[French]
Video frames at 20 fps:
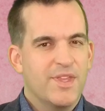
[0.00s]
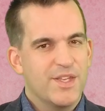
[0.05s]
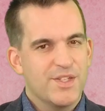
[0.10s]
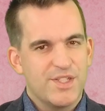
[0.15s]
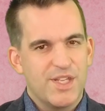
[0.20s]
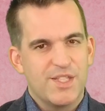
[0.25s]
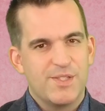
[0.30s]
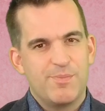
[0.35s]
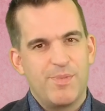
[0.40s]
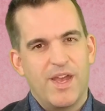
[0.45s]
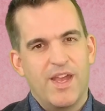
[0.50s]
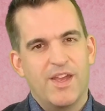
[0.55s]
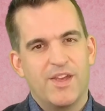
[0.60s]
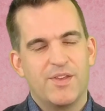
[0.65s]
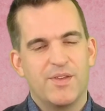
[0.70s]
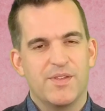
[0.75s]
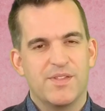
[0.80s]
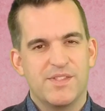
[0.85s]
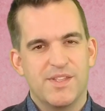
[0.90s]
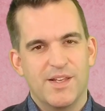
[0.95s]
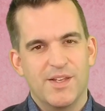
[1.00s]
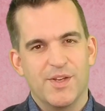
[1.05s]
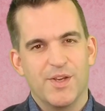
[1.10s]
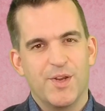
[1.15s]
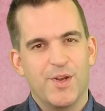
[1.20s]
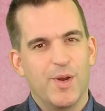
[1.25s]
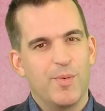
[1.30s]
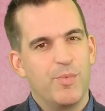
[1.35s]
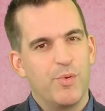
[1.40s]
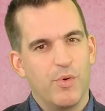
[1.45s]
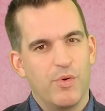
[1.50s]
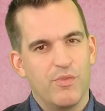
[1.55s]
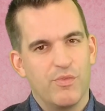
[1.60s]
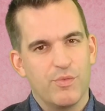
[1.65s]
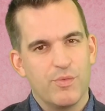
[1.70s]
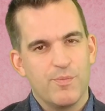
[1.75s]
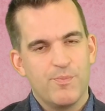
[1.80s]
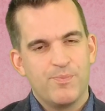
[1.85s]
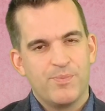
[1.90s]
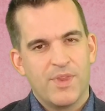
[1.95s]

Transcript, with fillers: et j'espère que c'est le cas pour vous.